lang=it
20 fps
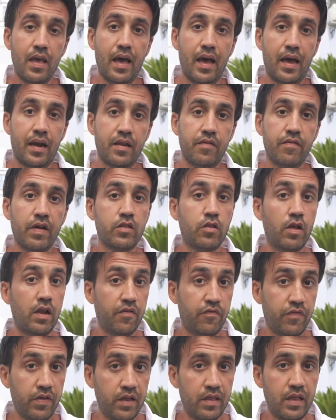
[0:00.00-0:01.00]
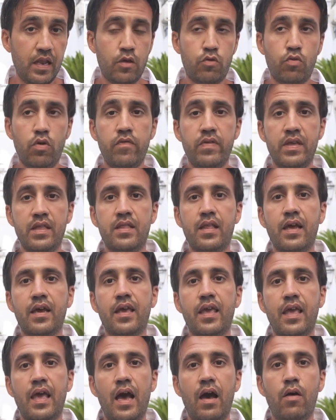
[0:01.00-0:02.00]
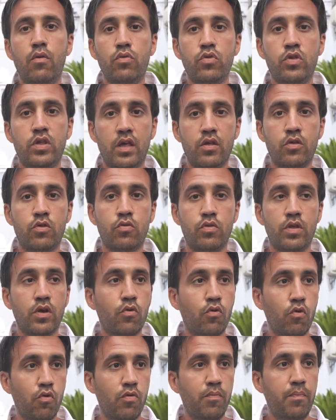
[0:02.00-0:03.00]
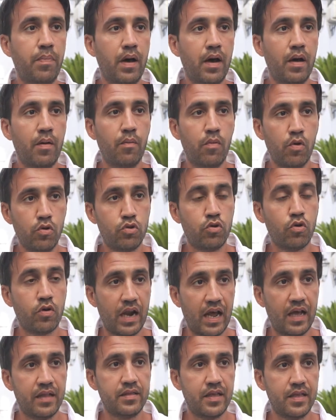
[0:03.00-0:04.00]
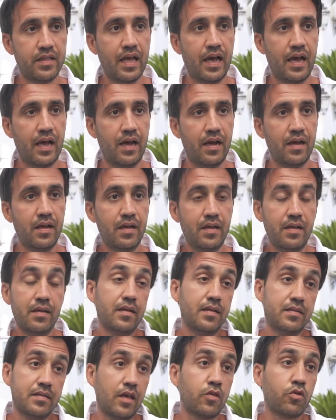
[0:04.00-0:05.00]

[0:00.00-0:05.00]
arrivato alla fine della sua vita che ha un senso di colpa molto grande da, da